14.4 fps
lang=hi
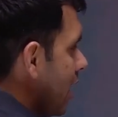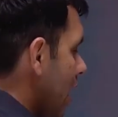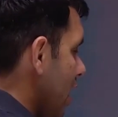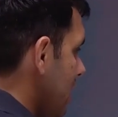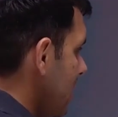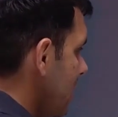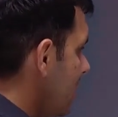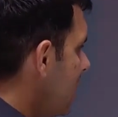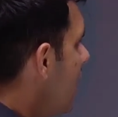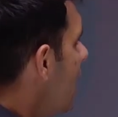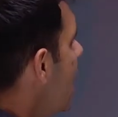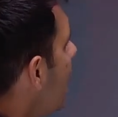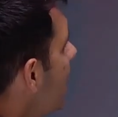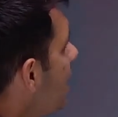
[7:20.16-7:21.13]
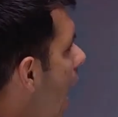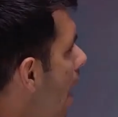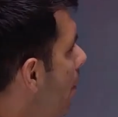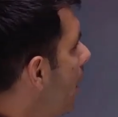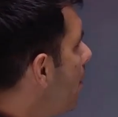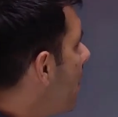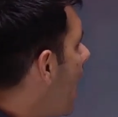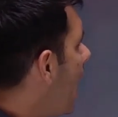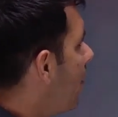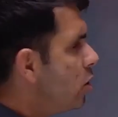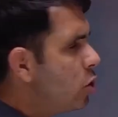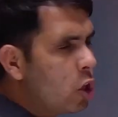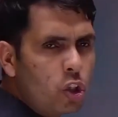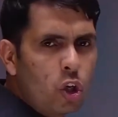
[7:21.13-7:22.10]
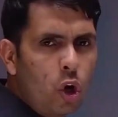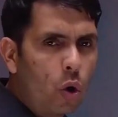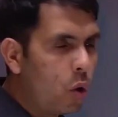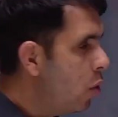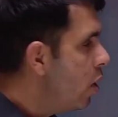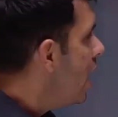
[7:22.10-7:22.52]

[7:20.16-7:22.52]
चार्जेस या फिर प्यारे बच्चों छोड़ो